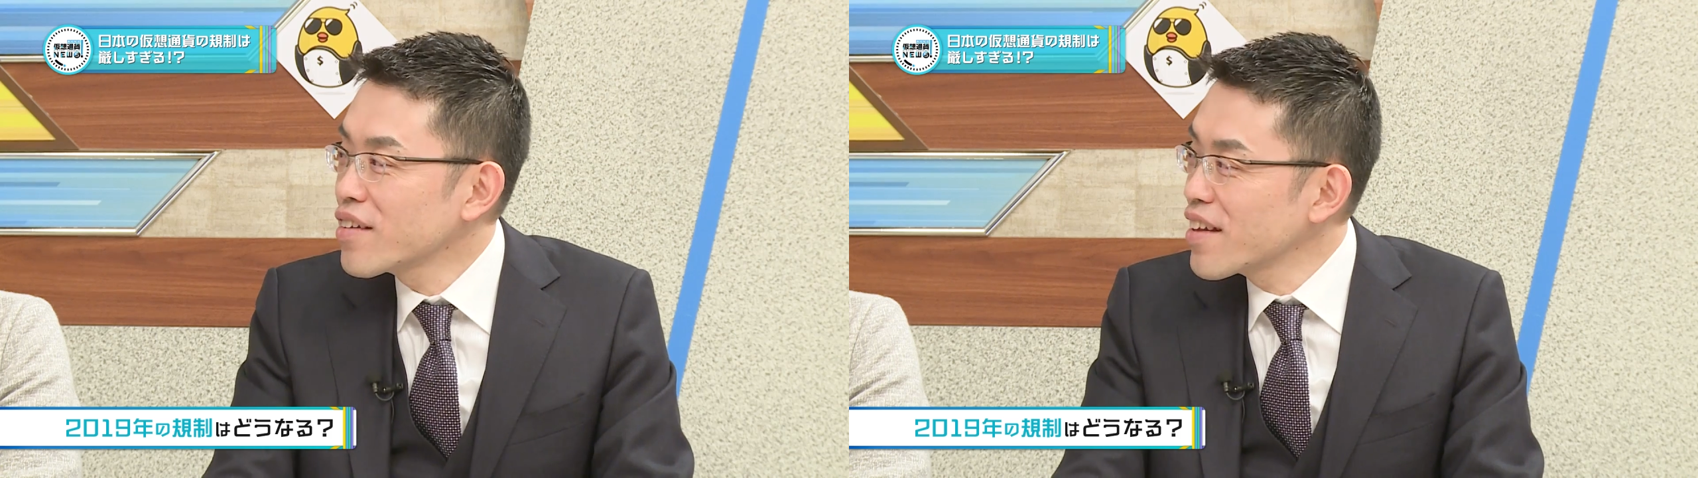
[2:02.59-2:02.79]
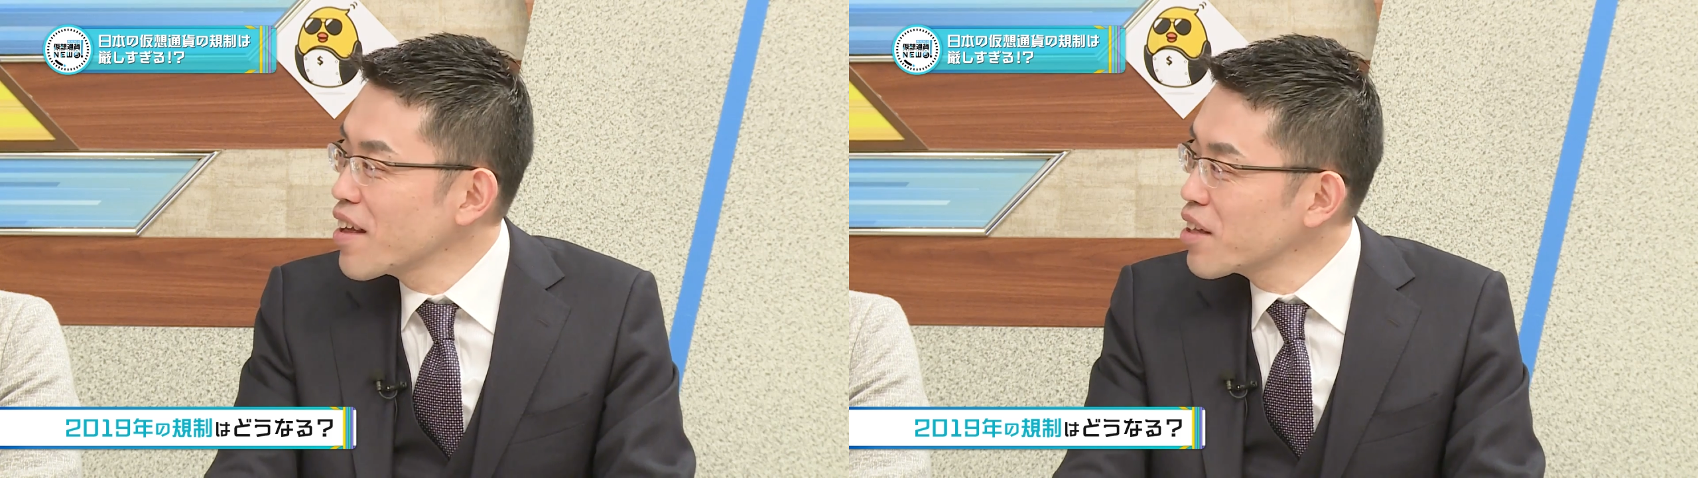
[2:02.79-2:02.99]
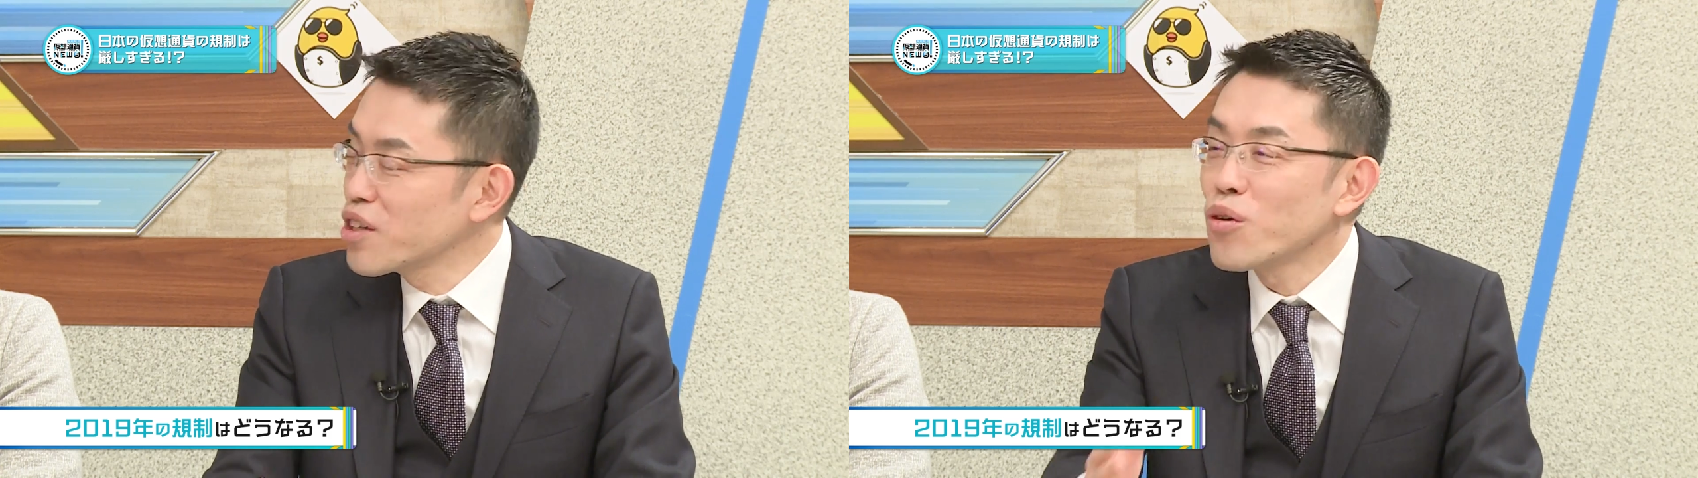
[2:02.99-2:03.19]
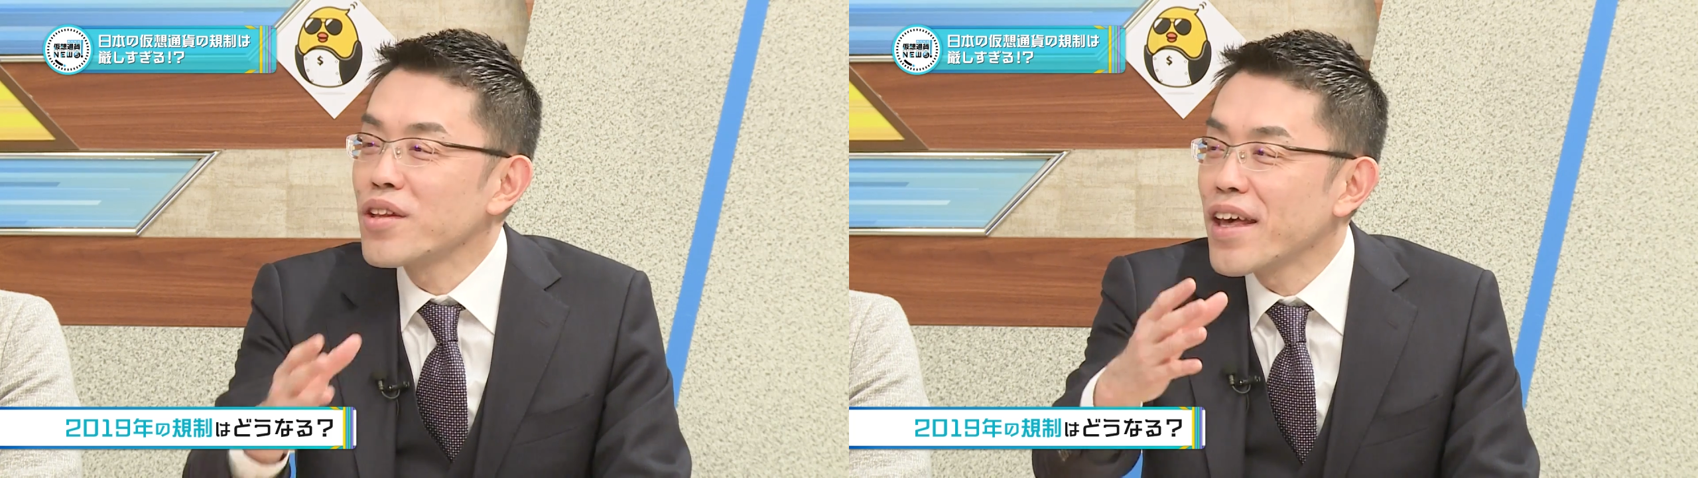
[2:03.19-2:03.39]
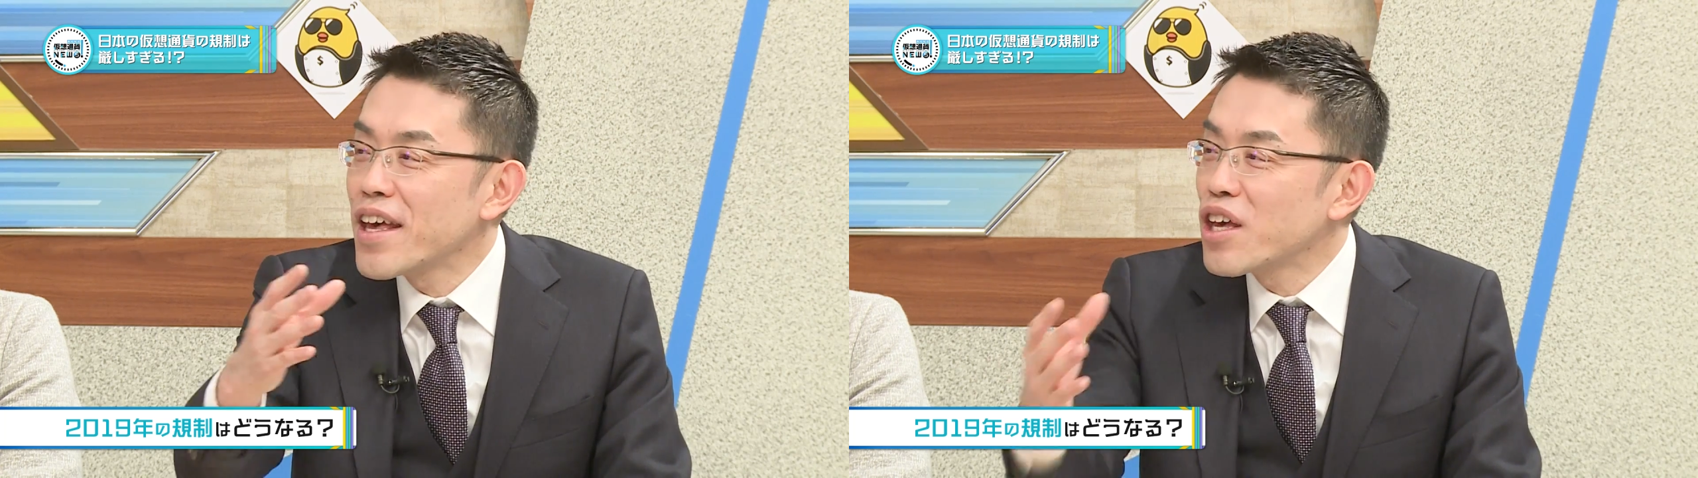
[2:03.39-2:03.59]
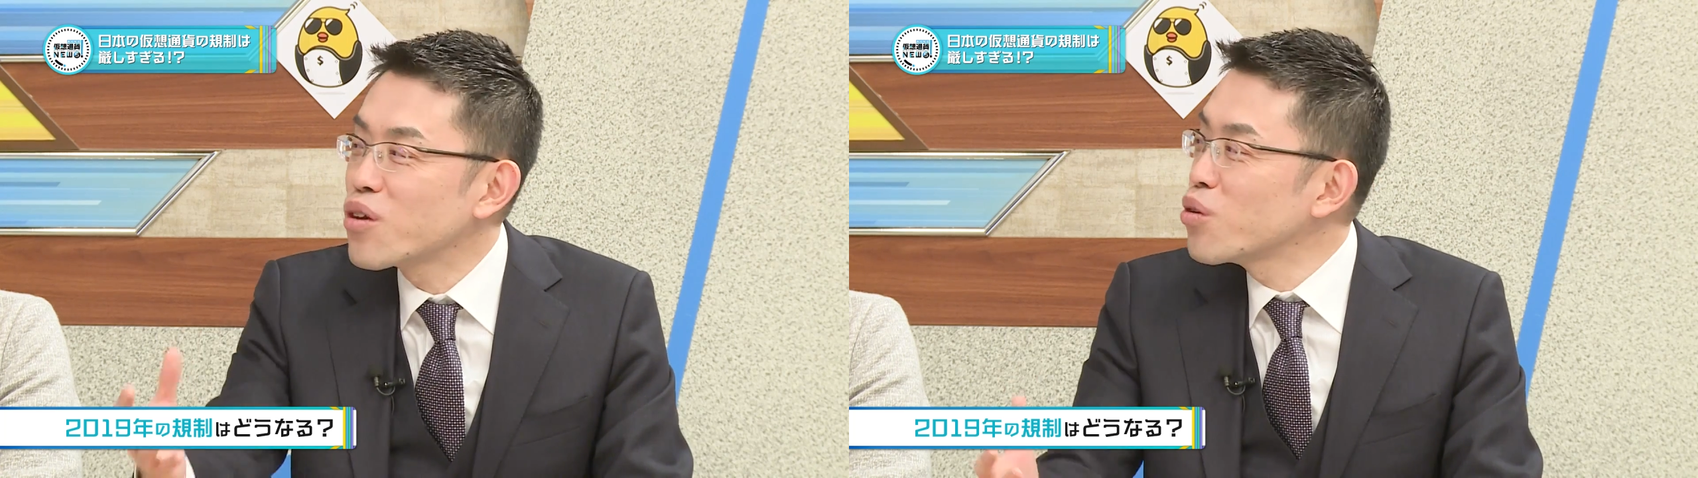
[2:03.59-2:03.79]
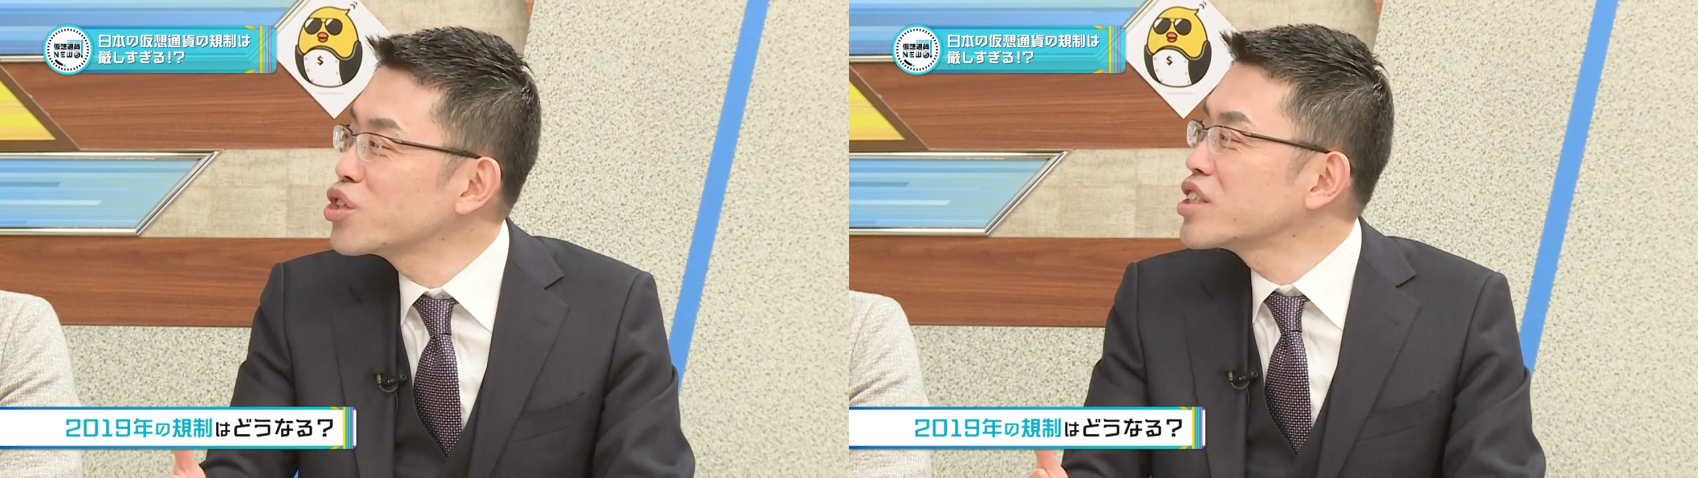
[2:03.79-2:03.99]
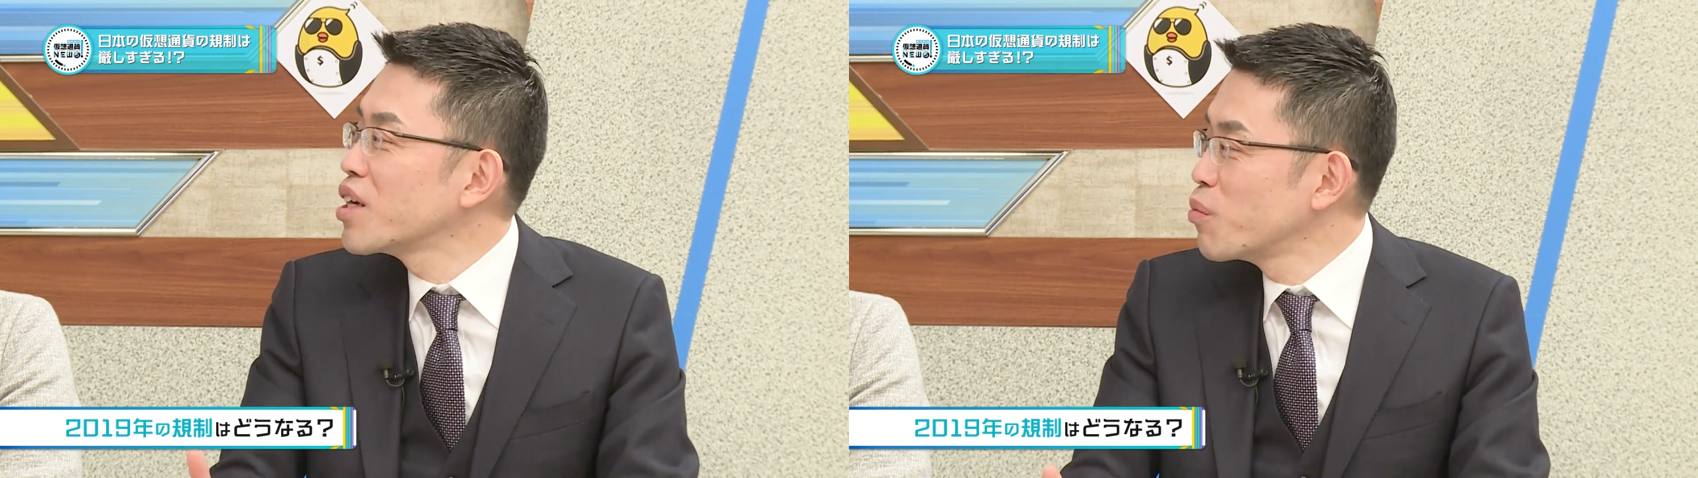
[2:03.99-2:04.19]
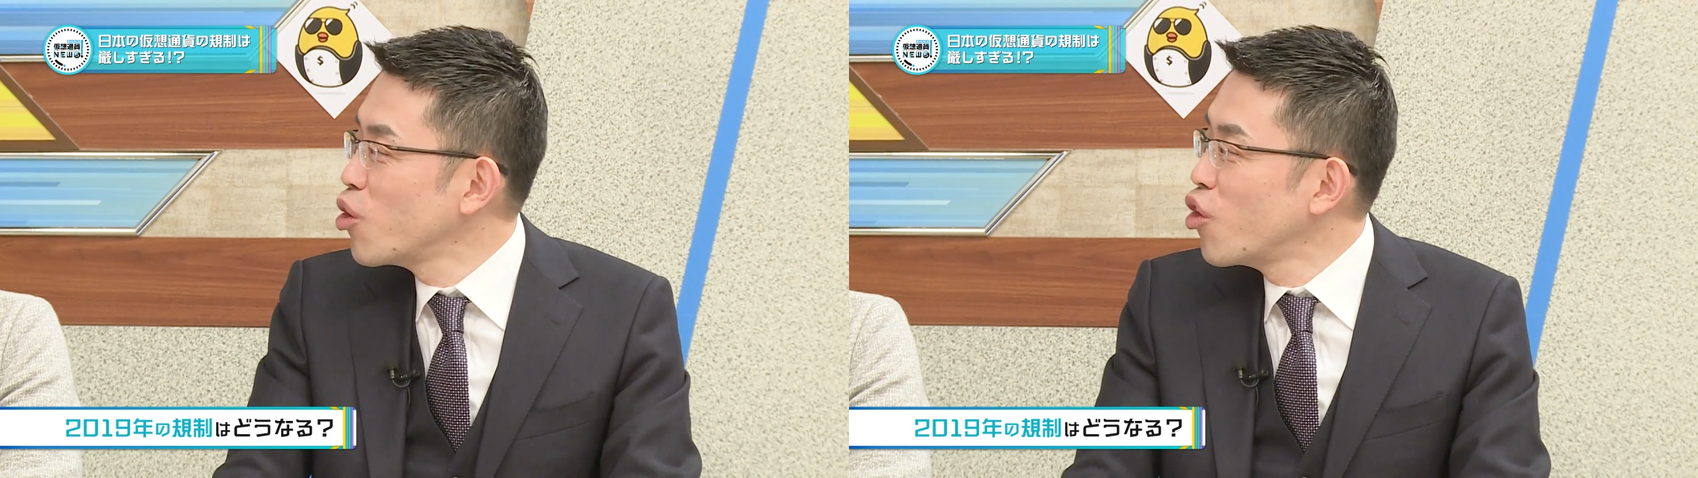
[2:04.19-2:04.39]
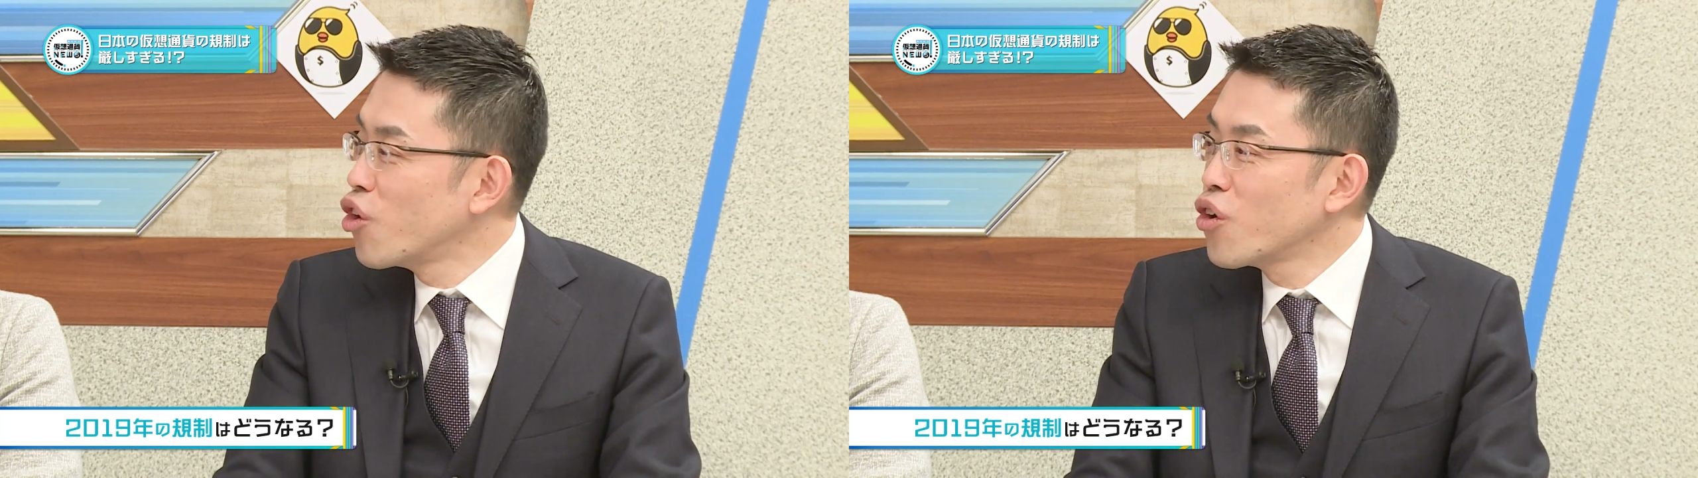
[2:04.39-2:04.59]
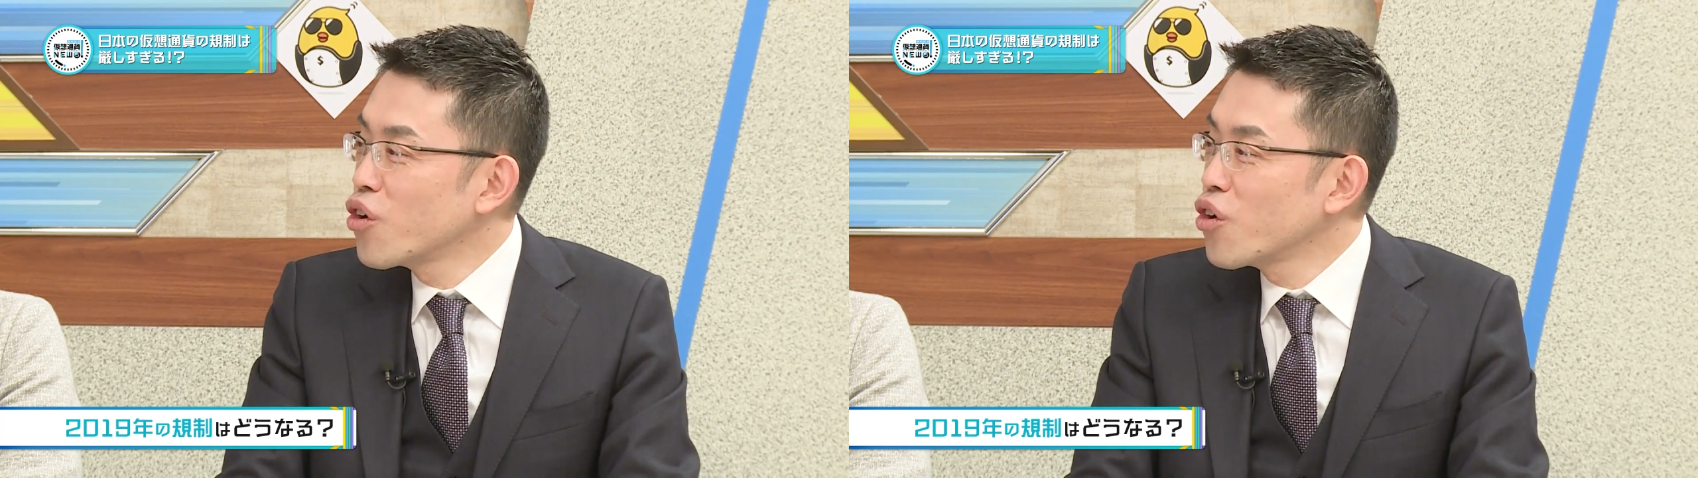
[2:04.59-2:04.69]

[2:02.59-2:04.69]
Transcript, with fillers: で日本で営業しても